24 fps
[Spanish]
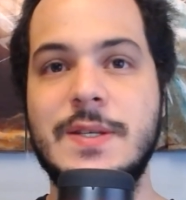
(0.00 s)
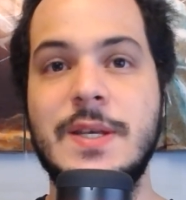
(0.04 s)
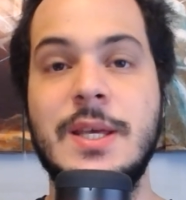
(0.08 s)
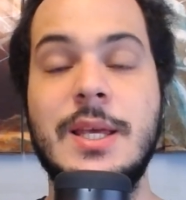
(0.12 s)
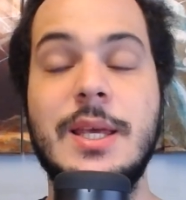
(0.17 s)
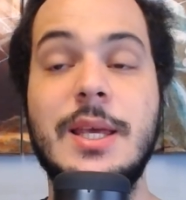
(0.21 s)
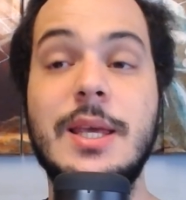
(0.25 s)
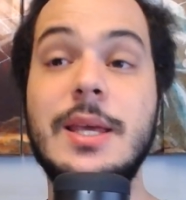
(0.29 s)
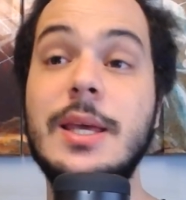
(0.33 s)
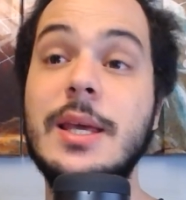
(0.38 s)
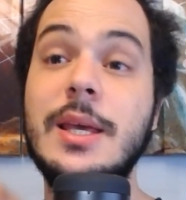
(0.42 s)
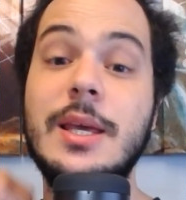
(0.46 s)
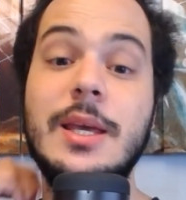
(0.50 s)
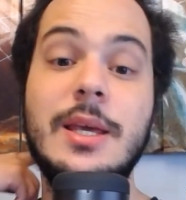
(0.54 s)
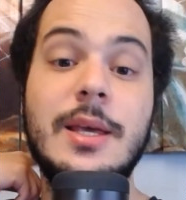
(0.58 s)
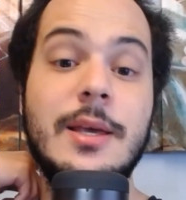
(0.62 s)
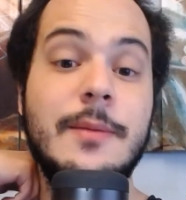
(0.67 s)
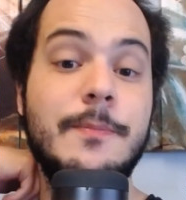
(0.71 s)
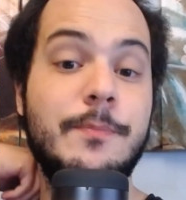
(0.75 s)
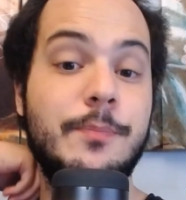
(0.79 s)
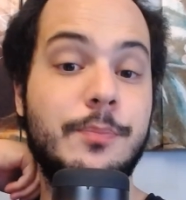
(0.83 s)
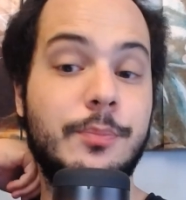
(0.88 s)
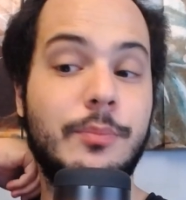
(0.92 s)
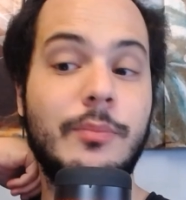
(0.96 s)
Y,
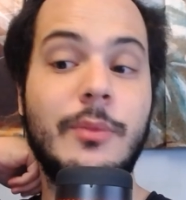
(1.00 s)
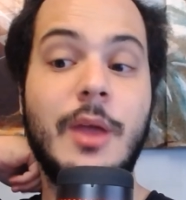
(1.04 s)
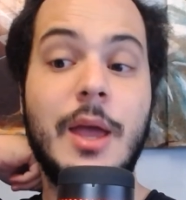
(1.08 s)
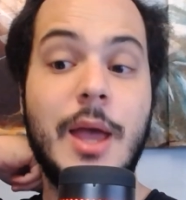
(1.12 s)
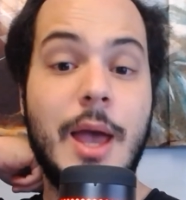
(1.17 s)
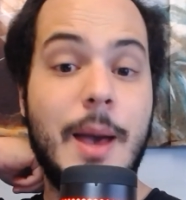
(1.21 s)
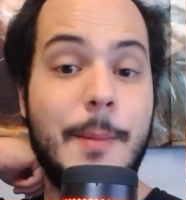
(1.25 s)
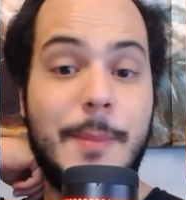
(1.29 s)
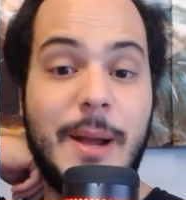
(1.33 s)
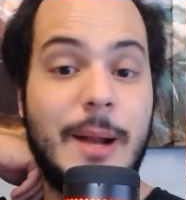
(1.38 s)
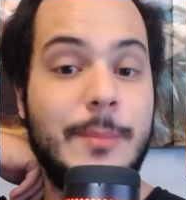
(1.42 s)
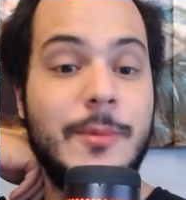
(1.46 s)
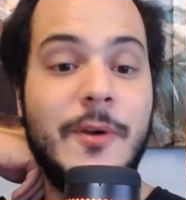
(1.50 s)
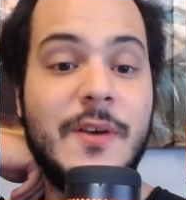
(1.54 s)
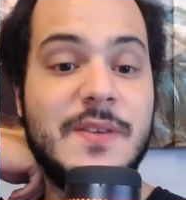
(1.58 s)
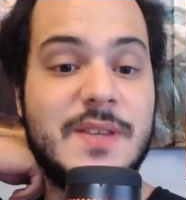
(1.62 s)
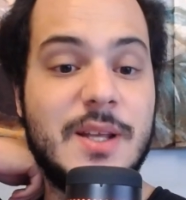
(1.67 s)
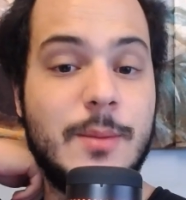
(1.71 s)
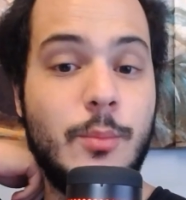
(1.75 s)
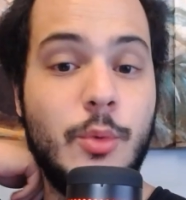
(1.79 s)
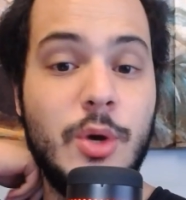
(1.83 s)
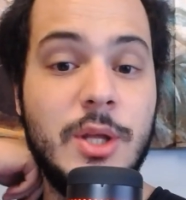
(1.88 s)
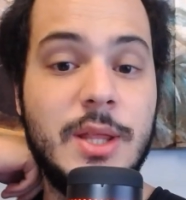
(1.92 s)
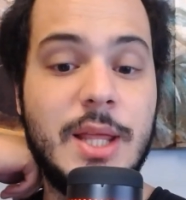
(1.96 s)
mm, para mí va a
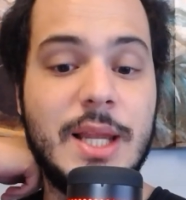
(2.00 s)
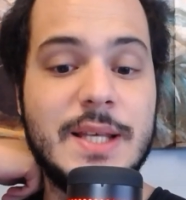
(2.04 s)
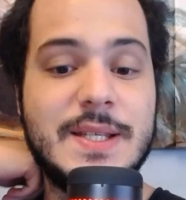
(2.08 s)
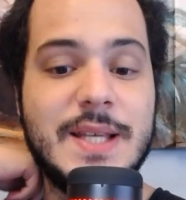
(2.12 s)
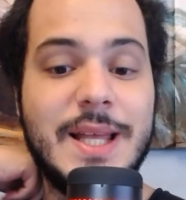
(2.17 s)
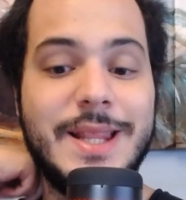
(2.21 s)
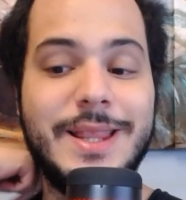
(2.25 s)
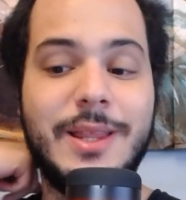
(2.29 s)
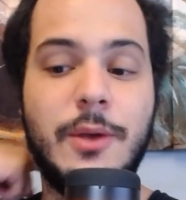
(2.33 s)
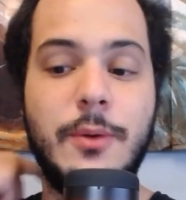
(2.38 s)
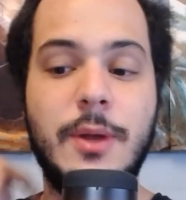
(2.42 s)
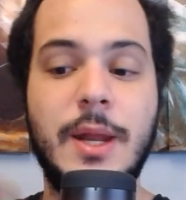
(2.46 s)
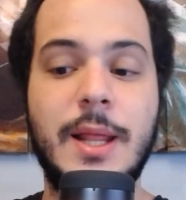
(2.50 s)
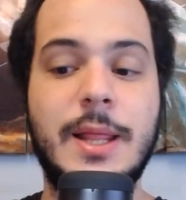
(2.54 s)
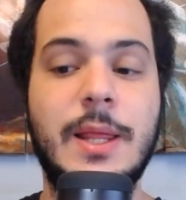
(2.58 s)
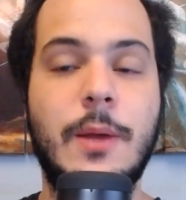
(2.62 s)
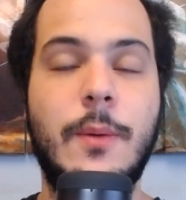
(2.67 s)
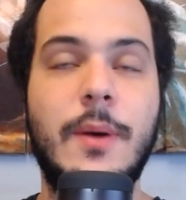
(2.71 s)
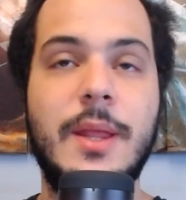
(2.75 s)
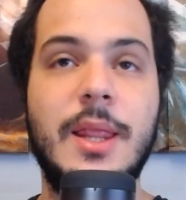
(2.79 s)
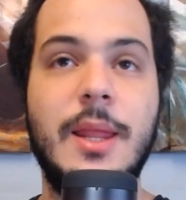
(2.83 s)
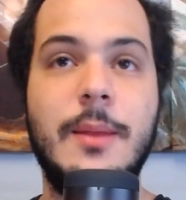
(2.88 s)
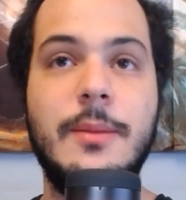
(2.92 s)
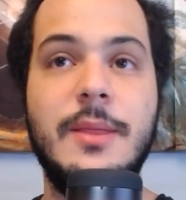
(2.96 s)
ser muy interesante ver esta
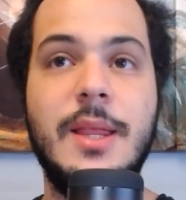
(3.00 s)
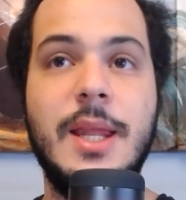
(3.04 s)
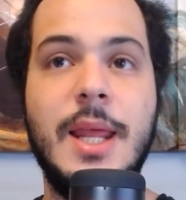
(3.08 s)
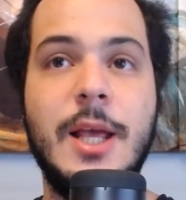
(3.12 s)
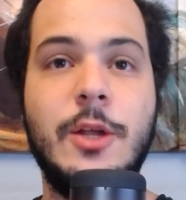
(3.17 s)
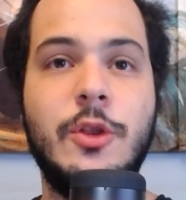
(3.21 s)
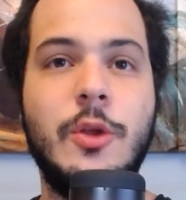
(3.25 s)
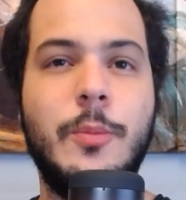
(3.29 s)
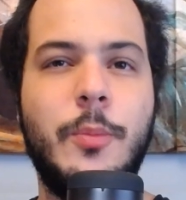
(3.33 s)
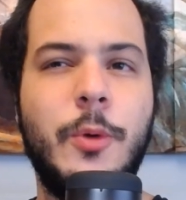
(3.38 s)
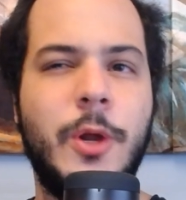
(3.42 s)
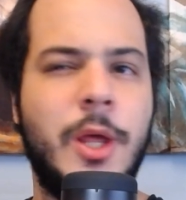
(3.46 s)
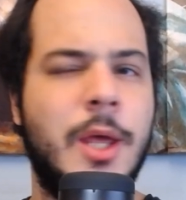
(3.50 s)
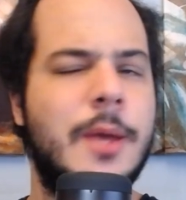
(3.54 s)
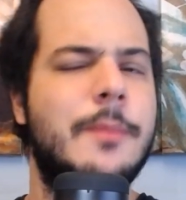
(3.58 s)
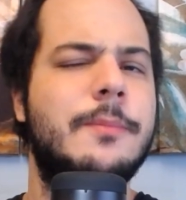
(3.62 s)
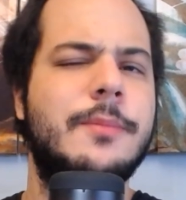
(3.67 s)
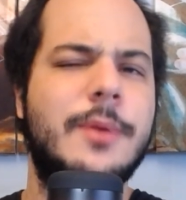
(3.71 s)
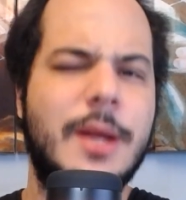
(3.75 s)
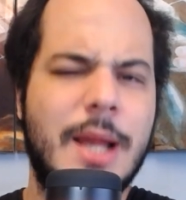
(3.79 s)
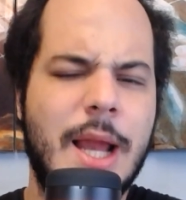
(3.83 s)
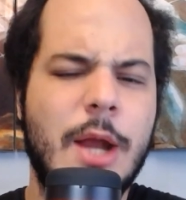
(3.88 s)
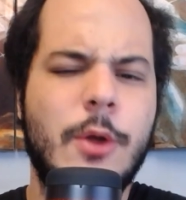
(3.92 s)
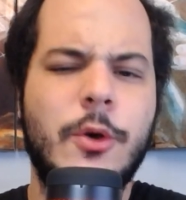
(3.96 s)
banda en directo porque
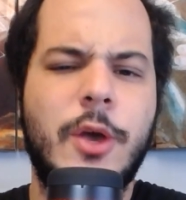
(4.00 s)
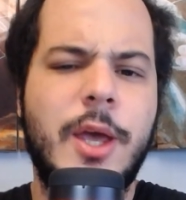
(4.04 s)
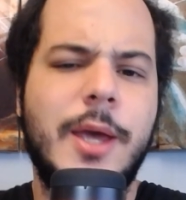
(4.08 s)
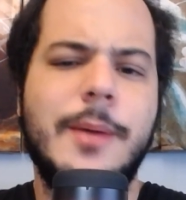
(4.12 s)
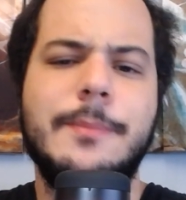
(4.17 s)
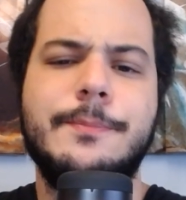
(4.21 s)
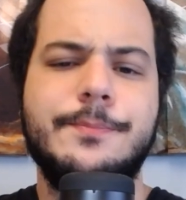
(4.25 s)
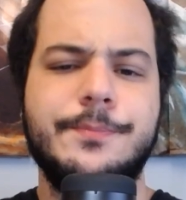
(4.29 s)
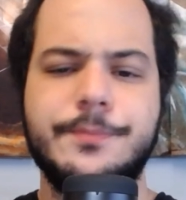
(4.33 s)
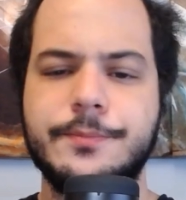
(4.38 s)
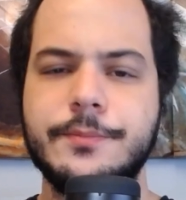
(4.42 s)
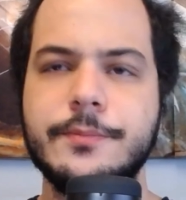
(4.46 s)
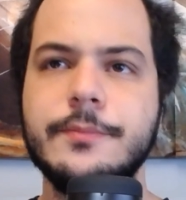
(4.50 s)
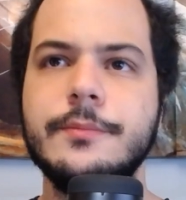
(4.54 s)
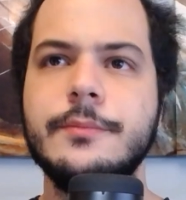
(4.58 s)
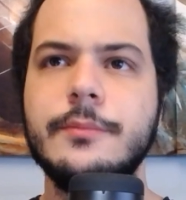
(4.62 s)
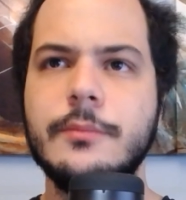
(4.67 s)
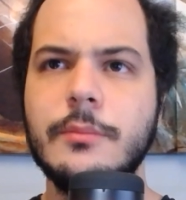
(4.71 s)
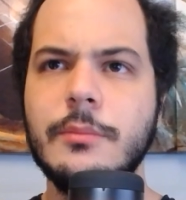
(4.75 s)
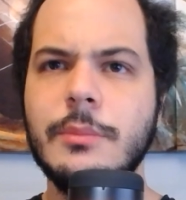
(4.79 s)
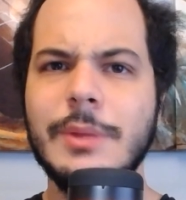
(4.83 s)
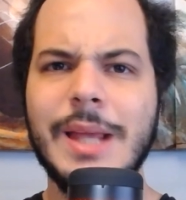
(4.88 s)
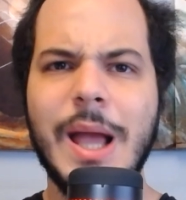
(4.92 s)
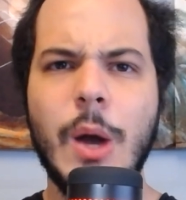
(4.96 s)
claro que
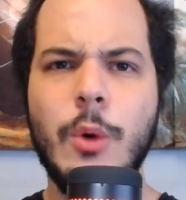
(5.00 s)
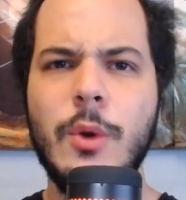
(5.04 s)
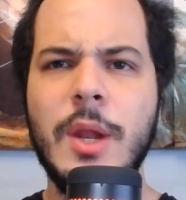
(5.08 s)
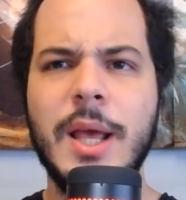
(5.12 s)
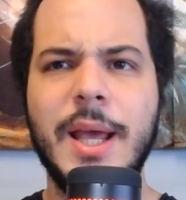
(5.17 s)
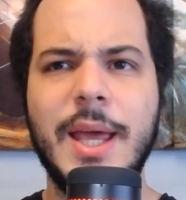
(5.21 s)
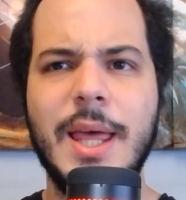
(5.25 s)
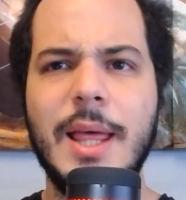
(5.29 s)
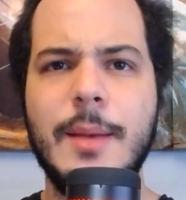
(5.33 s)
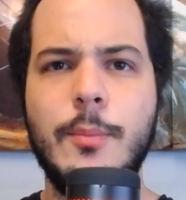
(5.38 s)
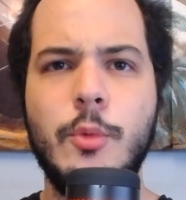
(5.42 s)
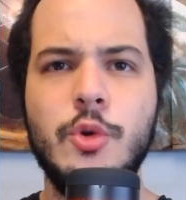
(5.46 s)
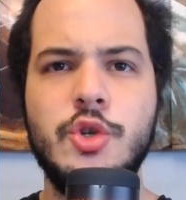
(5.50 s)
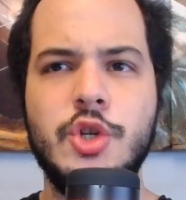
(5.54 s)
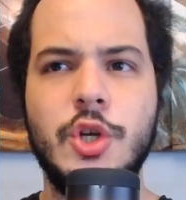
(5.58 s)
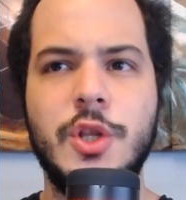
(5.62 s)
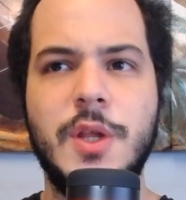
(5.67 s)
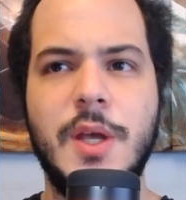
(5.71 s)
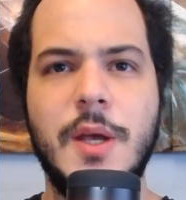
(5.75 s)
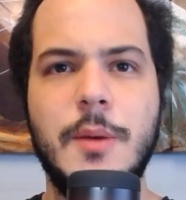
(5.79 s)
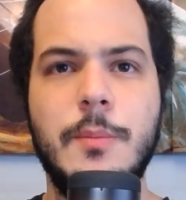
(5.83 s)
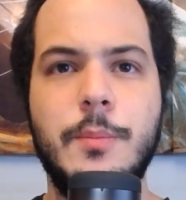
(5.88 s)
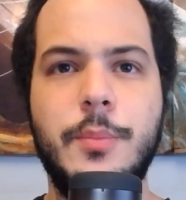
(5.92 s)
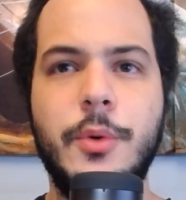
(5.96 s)
aún les queda mucho
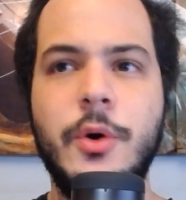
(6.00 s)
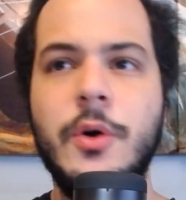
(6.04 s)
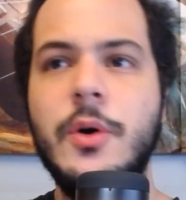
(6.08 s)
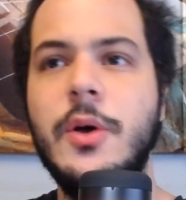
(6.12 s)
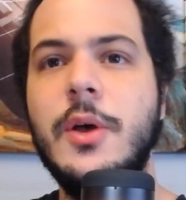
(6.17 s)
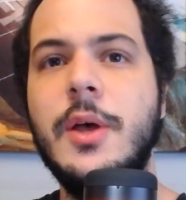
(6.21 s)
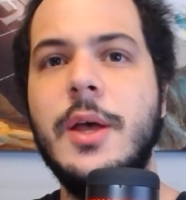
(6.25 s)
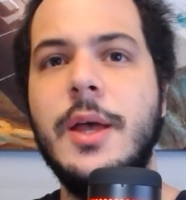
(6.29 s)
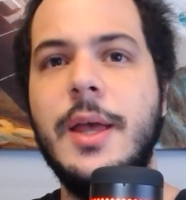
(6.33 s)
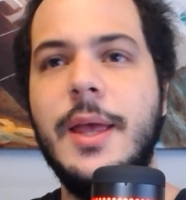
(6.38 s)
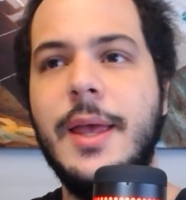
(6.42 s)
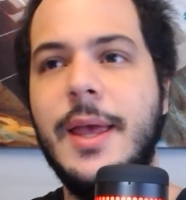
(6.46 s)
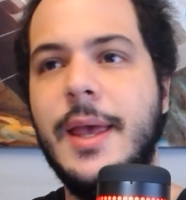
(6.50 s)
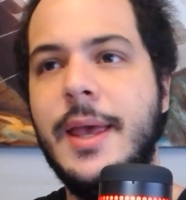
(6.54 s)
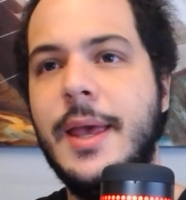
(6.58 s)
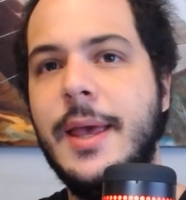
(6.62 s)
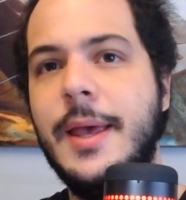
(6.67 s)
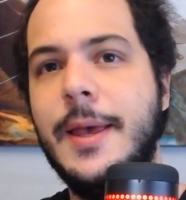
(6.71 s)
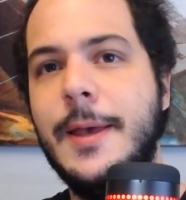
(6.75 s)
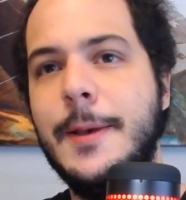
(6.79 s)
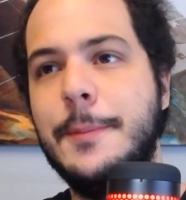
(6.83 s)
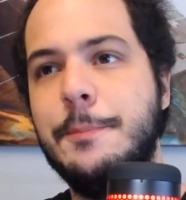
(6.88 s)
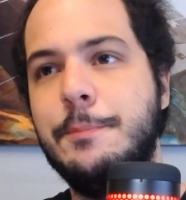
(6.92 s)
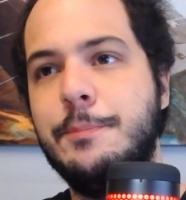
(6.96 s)
tiempo.
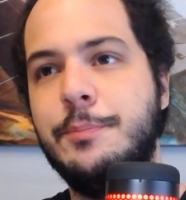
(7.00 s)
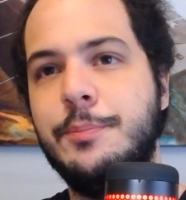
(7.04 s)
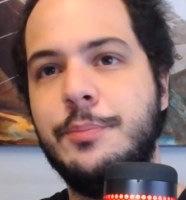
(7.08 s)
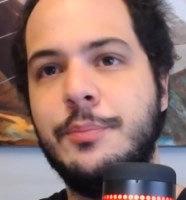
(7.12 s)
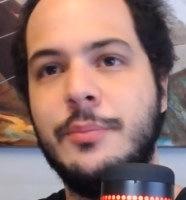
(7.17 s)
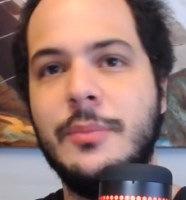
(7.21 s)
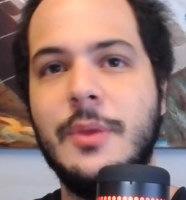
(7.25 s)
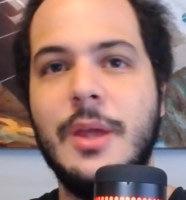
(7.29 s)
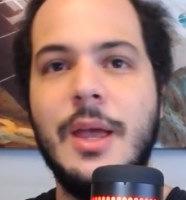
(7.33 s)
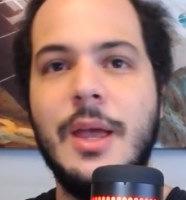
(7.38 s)
Eh,